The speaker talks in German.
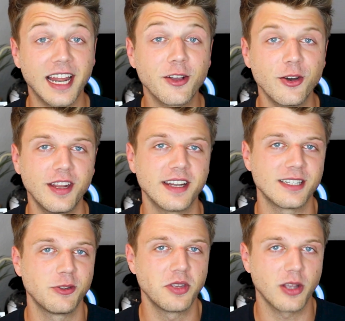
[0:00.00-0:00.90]
dann könnt ihr
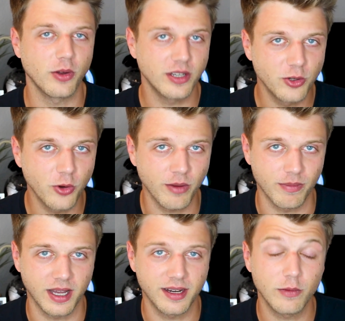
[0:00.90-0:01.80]
das natürlich auch dort
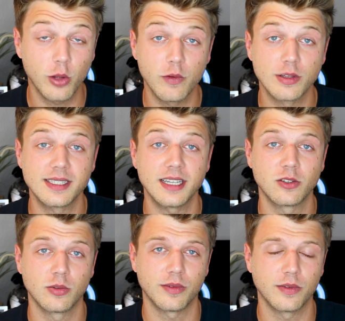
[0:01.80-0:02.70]
machen. Da würden wir uns sehr
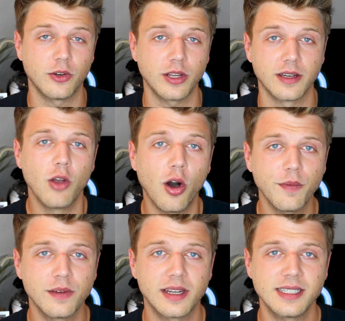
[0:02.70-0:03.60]
drüber freuen. Wir
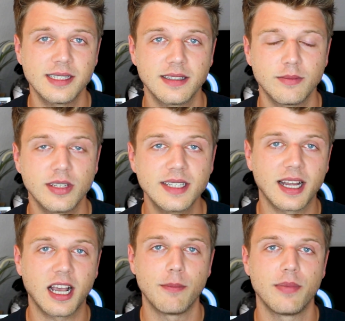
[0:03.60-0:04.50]
hoffen, dass mit
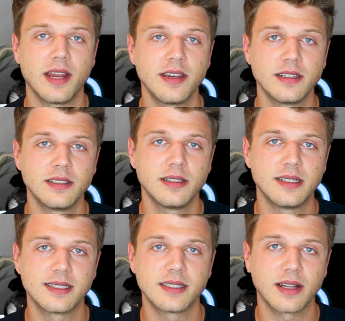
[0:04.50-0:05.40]
dieser Kampagne
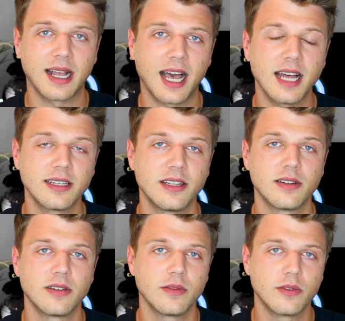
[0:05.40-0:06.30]
es gerade
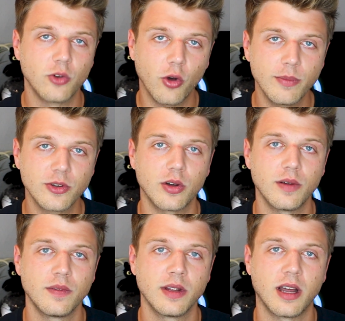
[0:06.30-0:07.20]
den
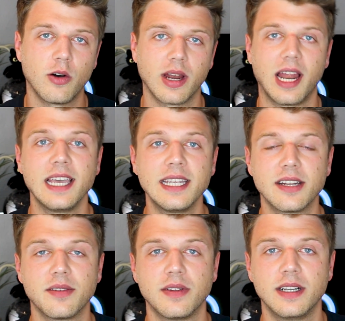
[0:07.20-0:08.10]
Neubetroffenen auch
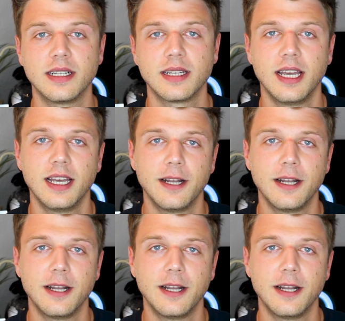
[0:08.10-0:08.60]
leichter fällt,